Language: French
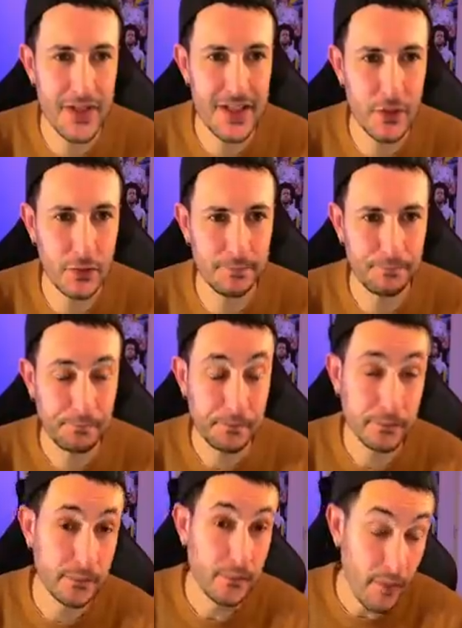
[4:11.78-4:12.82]
saison.
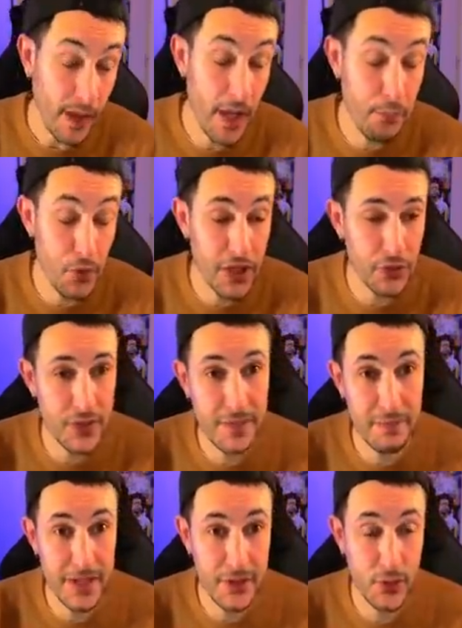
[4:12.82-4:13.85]
Et puis la
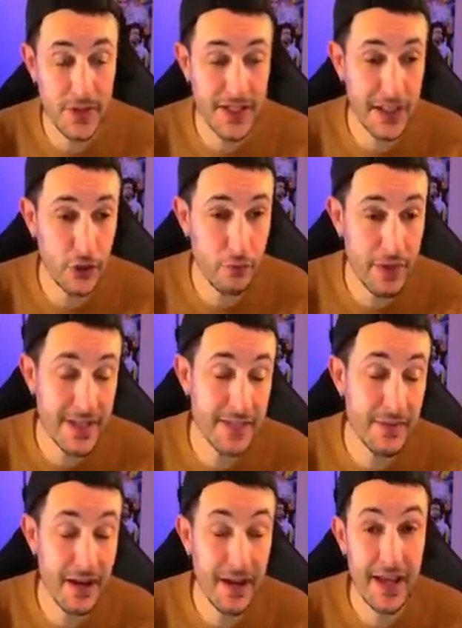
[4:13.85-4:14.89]
deuxième blessure, c'est celle de
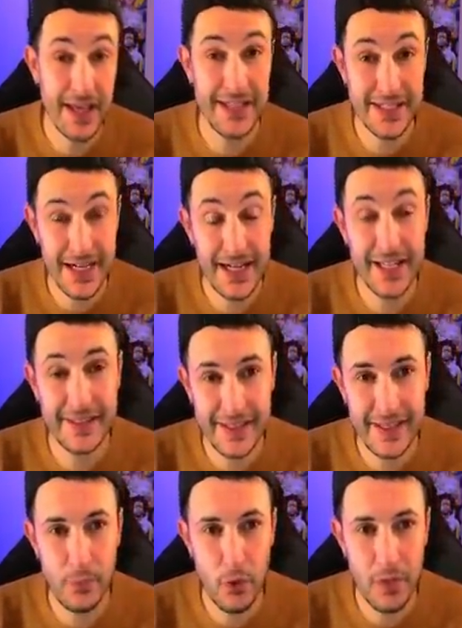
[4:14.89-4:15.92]
Benzema. Et celle-là, elle est
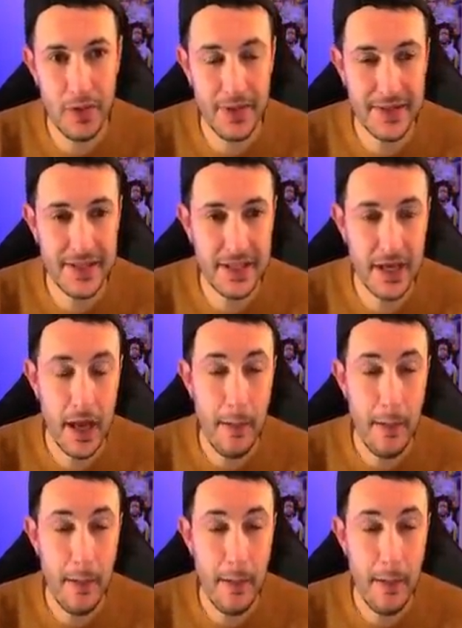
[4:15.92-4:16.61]
très problématique.